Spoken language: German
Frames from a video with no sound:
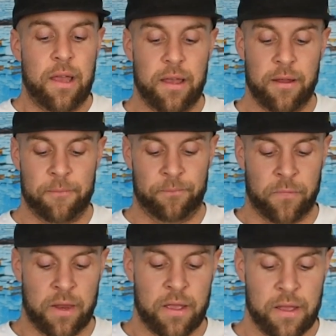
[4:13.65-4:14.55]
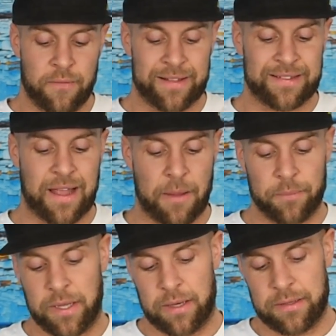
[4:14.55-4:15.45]
ähm, was da
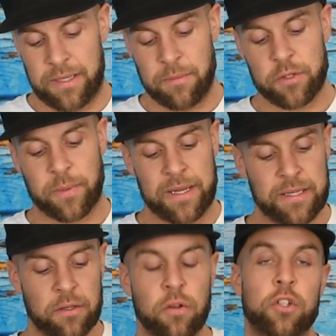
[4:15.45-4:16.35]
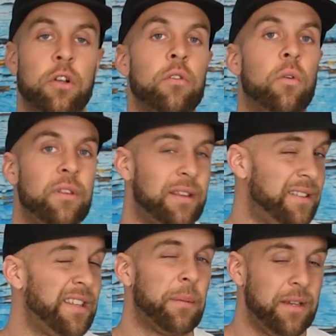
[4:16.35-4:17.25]
abgeht. Dementsprechend Küchlern
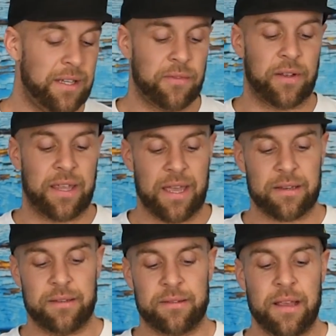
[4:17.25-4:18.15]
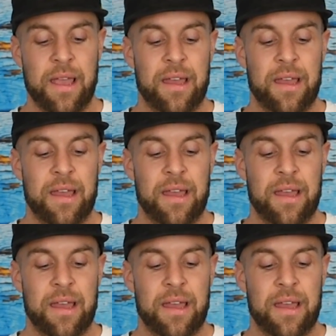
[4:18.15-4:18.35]
grundsätzlich aber nichts Verkehrtes.